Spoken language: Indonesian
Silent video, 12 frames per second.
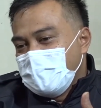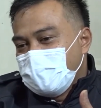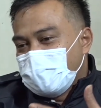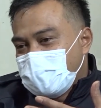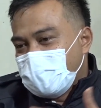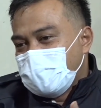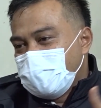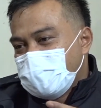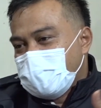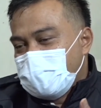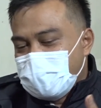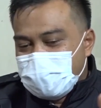
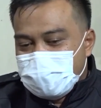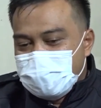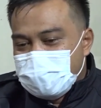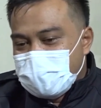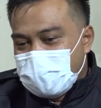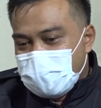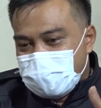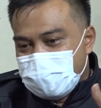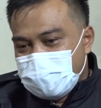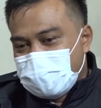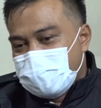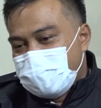potensi-potensi kerumunan
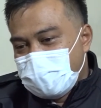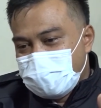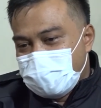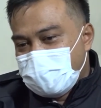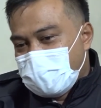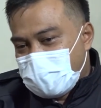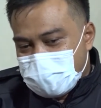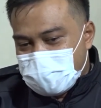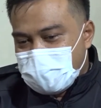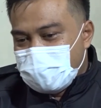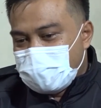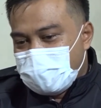itu ke depan memang akan
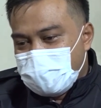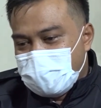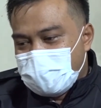selalu kami